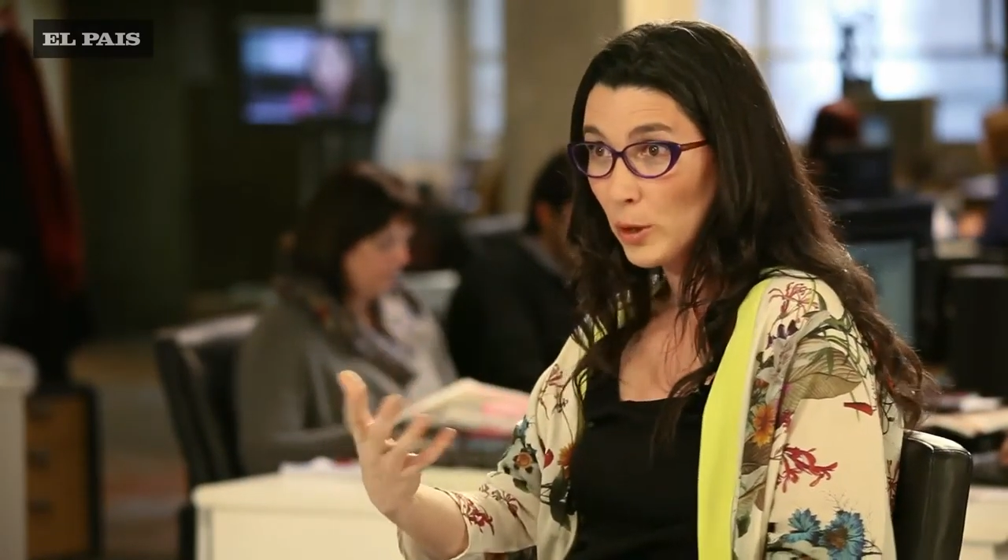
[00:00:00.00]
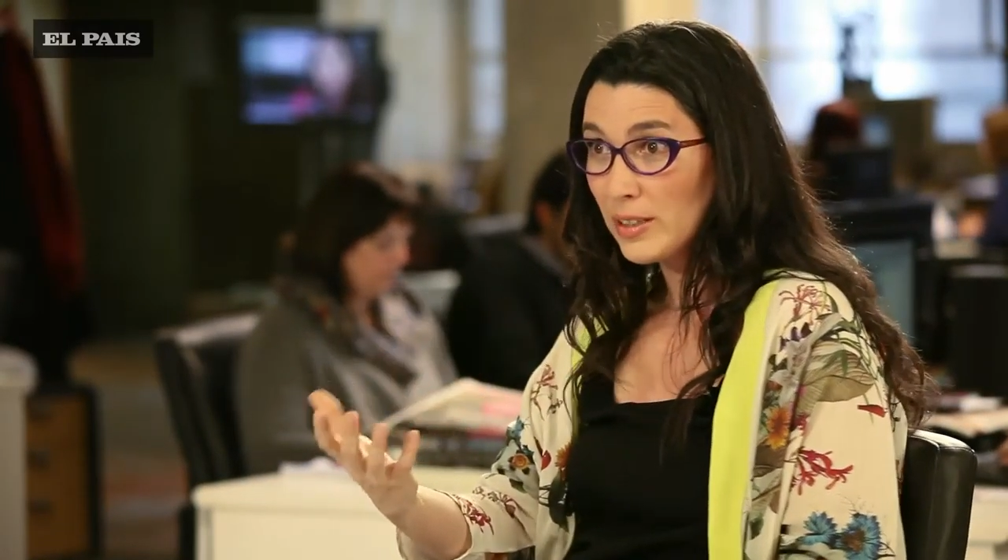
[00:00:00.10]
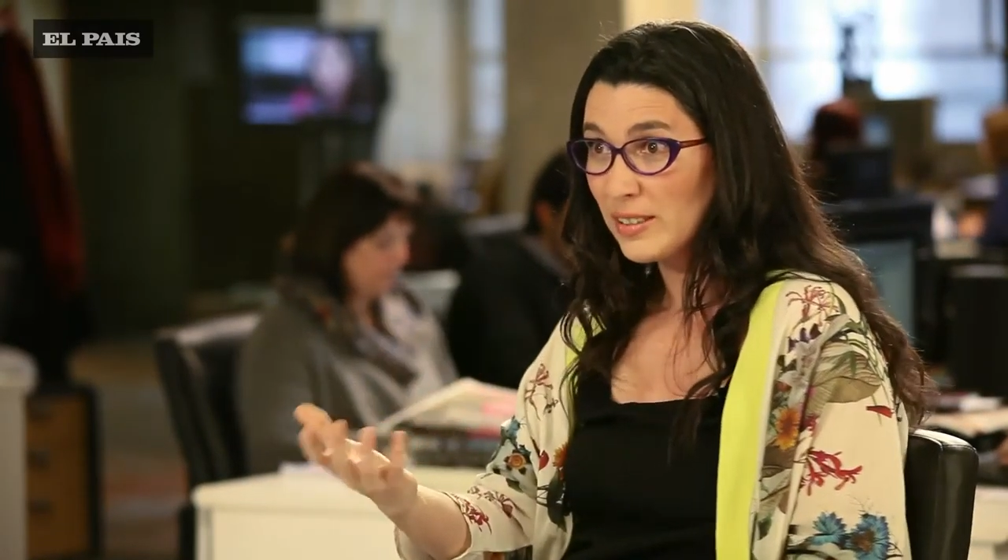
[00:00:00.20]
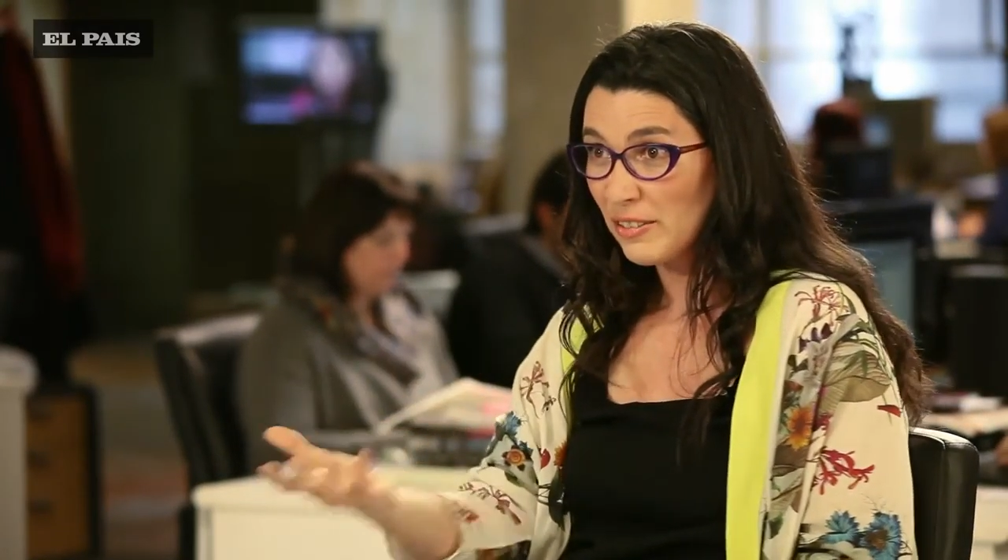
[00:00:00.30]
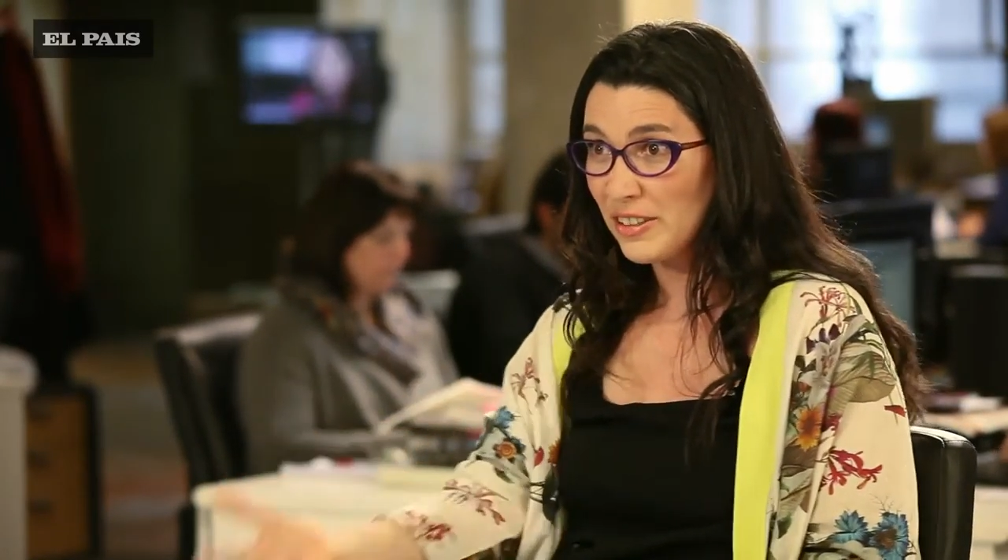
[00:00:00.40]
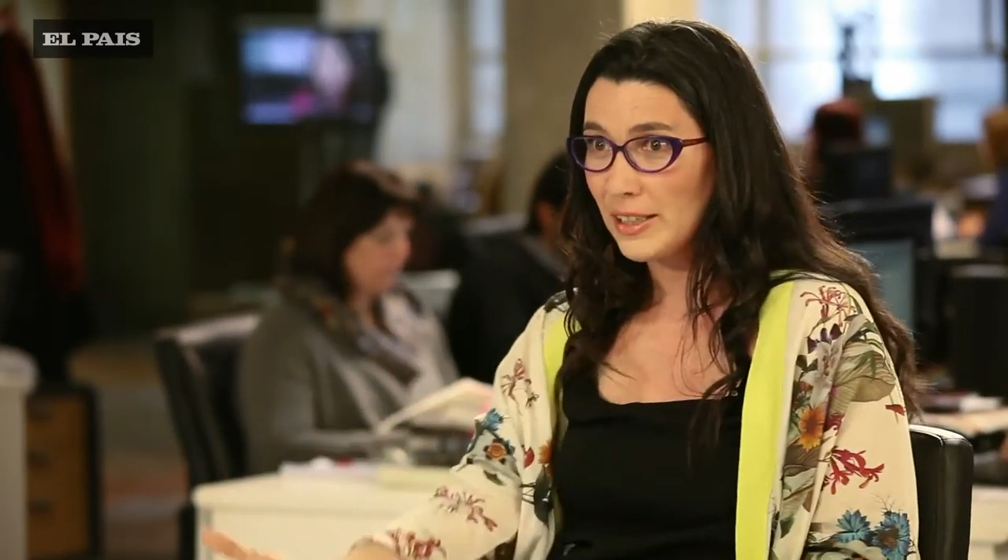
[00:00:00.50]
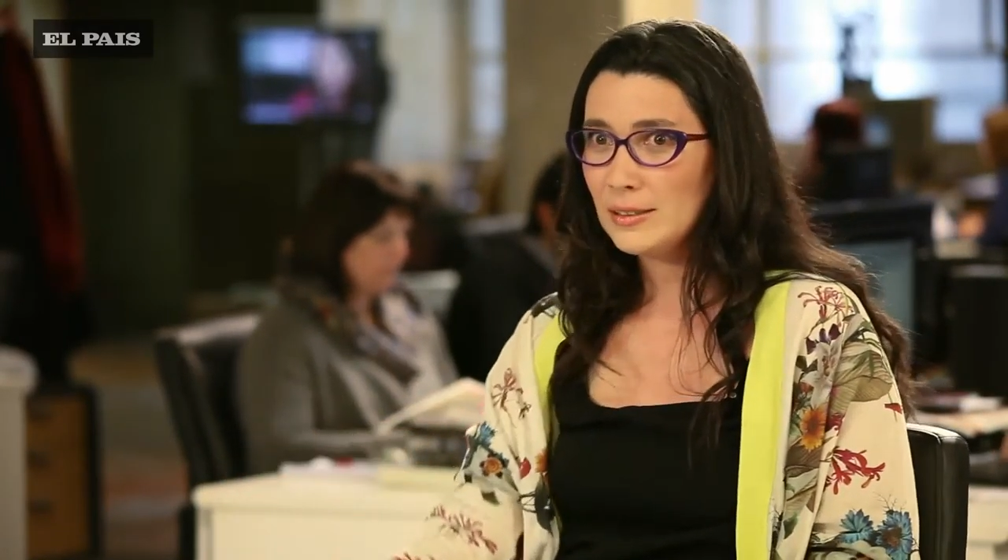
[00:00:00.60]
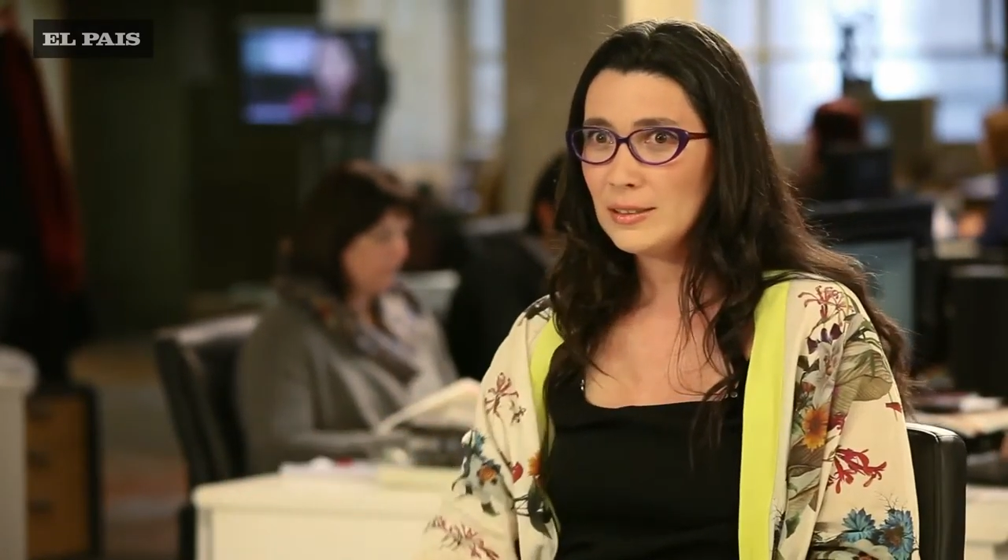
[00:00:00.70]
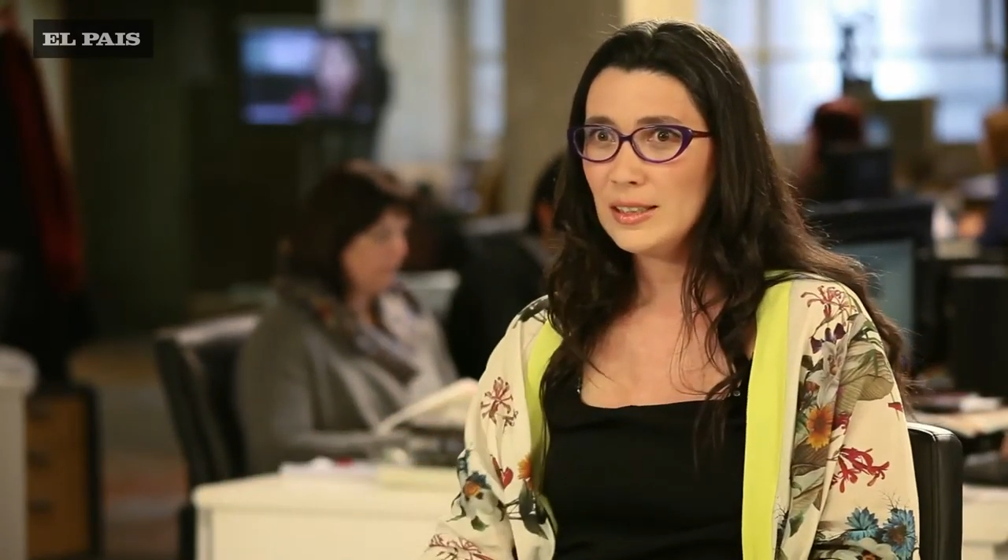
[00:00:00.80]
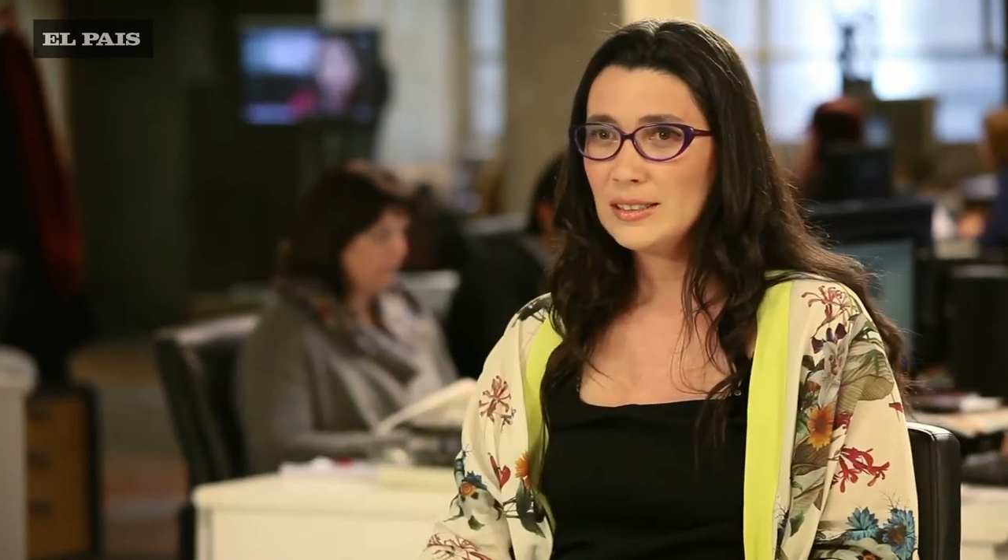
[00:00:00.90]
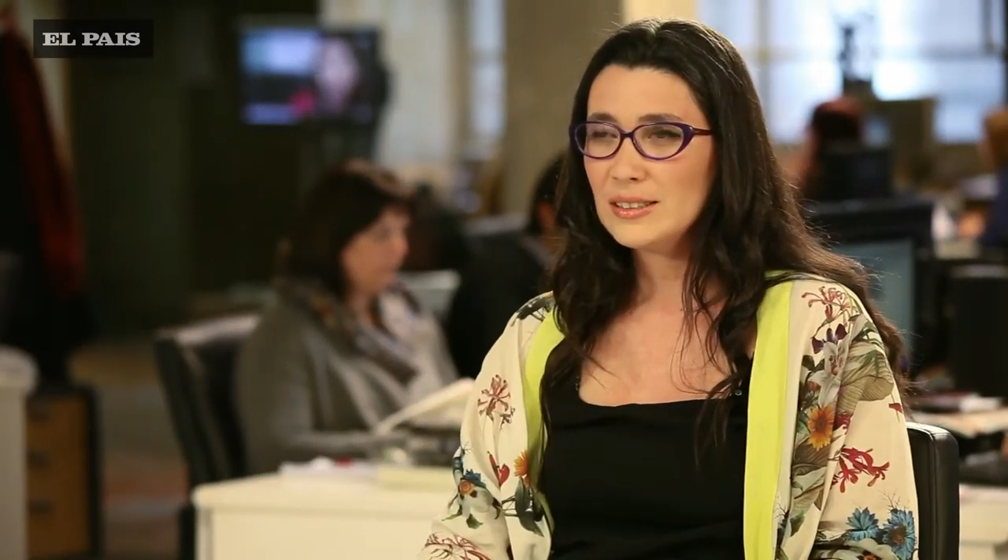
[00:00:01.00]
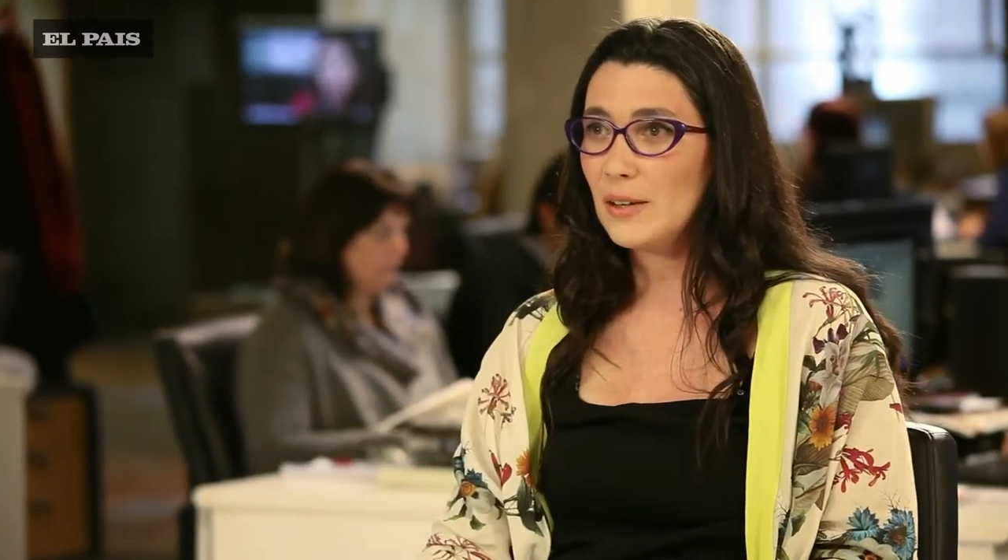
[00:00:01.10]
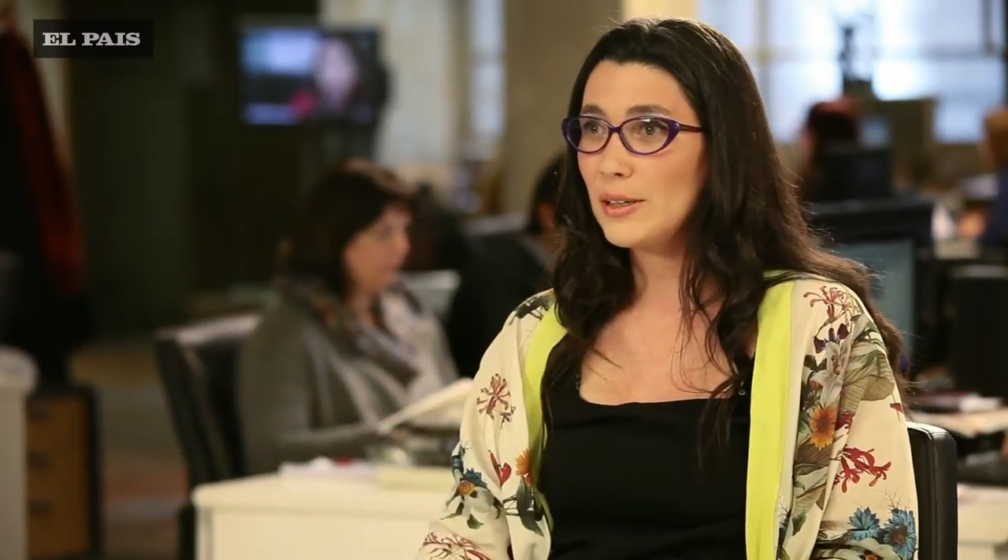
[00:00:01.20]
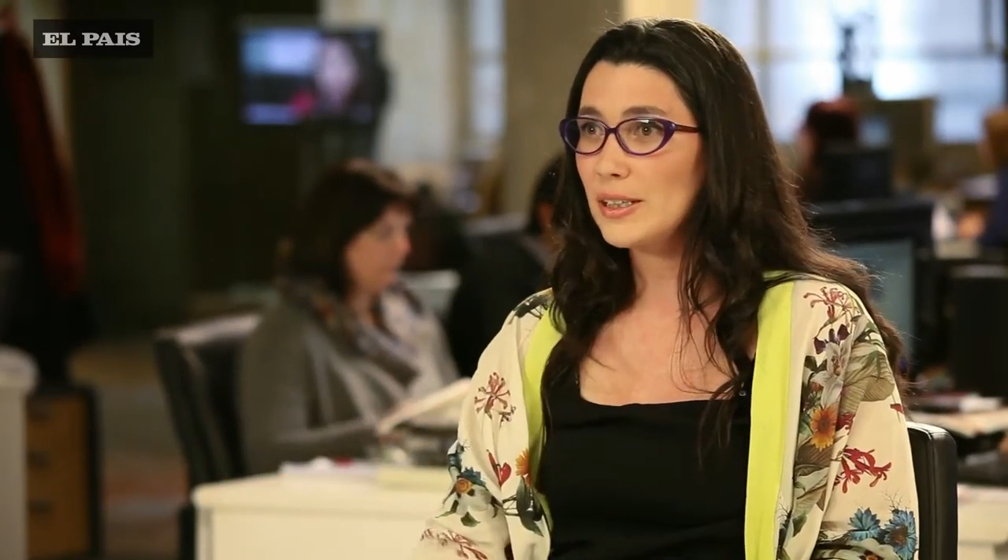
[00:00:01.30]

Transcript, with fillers: desafiante saber ah.